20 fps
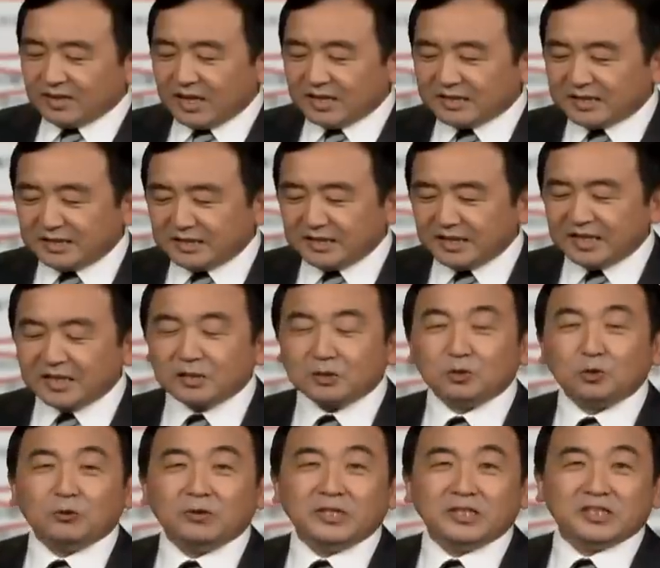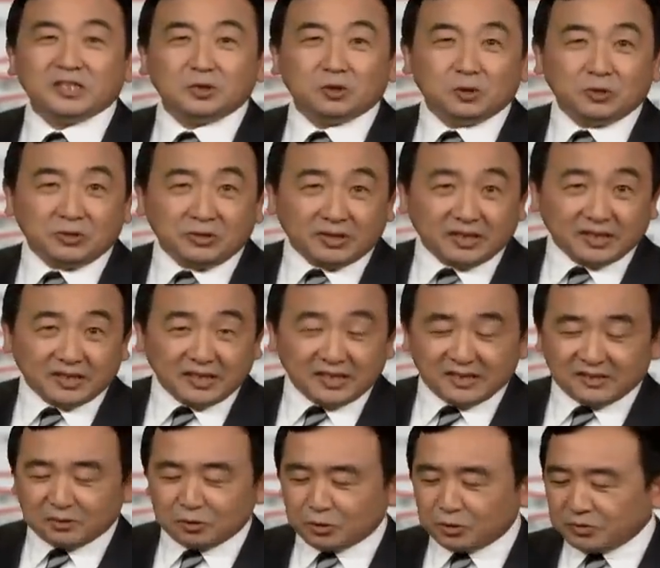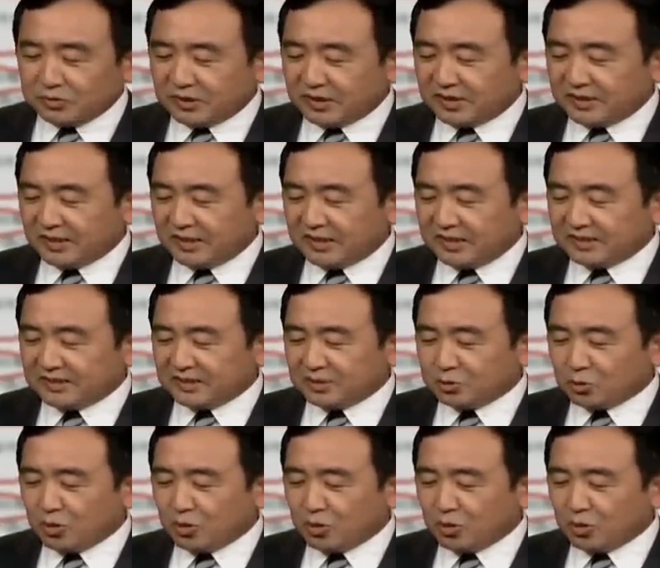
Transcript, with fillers: 那紧接着，作为一个具体的具体的例子，